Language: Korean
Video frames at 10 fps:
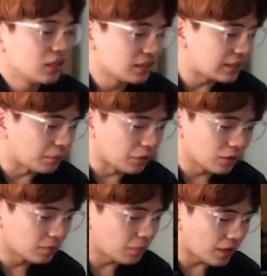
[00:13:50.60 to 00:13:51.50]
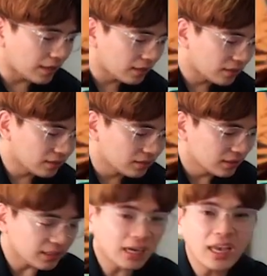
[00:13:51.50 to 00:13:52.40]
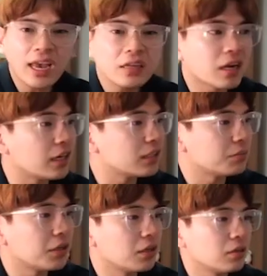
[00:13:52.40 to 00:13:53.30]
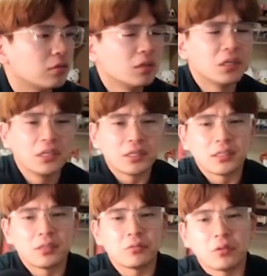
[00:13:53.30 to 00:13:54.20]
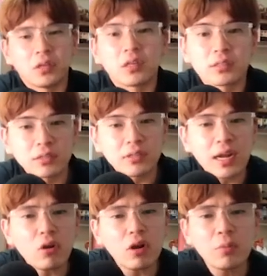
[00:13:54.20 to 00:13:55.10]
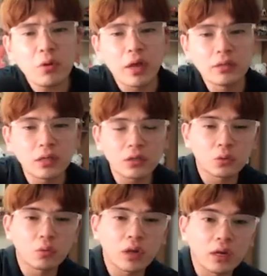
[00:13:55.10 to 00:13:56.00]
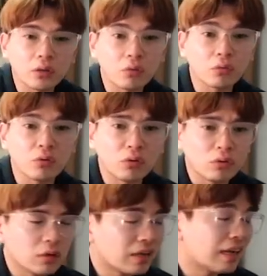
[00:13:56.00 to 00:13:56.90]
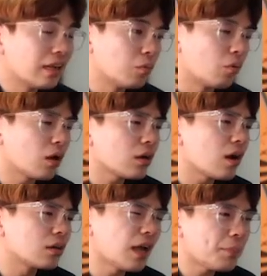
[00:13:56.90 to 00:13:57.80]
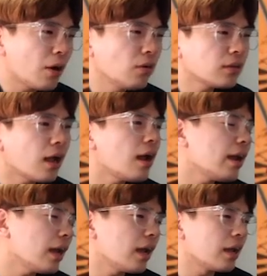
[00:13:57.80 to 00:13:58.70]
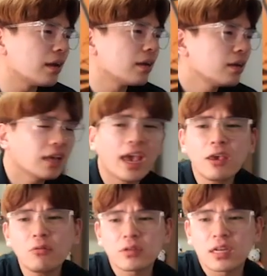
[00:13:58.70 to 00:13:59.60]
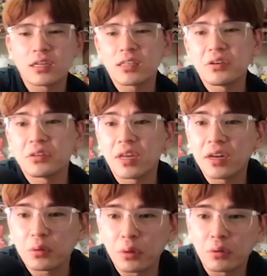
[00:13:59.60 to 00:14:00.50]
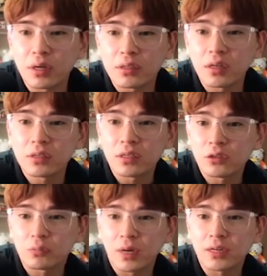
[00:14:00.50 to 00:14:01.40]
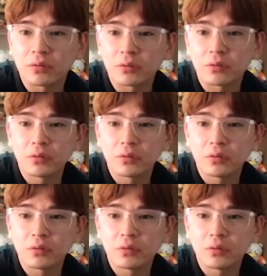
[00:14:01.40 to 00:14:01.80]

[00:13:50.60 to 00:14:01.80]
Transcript: 진짜 뭐, 막, 막 사기캐는 아니지만 그래도 타격감이 굉장히 좋은 캐릭터고 뭐랄까 그냥 평타에 KO를 잘 때리는 캐릭터인 것 같다라는 생각이 좀 많이 들어